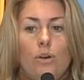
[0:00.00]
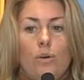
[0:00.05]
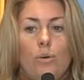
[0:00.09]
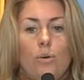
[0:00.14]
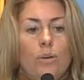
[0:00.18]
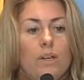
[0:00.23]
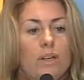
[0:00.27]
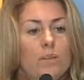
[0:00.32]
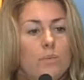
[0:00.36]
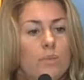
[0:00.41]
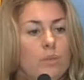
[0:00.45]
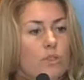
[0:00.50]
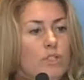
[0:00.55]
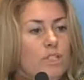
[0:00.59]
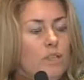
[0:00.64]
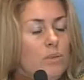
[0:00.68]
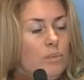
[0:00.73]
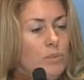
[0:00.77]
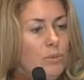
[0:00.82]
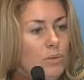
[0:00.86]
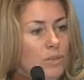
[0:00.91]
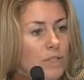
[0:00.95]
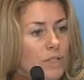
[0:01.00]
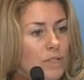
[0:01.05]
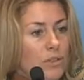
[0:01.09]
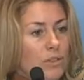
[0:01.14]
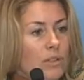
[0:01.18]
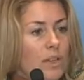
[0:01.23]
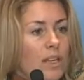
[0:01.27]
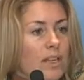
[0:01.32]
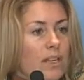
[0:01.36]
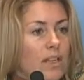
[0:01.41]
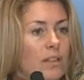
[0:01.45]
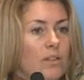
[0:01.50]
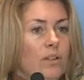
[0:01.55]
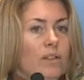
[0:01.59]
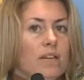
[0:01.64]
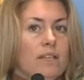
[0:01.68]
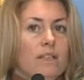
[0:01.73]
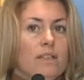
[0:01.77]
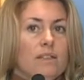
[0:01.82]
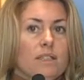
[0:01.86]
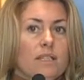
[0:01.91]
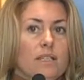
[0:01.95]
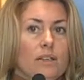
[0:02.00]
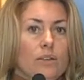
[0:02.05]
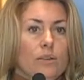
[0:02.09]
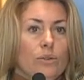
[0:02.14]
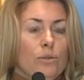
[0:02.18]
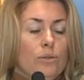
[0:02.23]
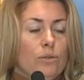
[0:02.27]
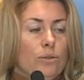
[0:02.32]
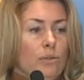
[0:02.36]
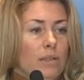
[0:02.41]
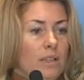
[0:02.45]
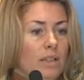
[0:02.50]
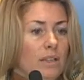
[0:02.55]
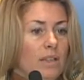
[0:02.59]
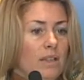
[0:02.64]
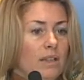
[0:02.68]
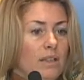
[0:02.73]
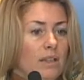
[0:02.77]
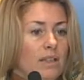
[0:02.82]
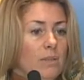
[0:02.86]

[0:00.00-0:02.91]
un reproche público de aquellos que hayan sido eh,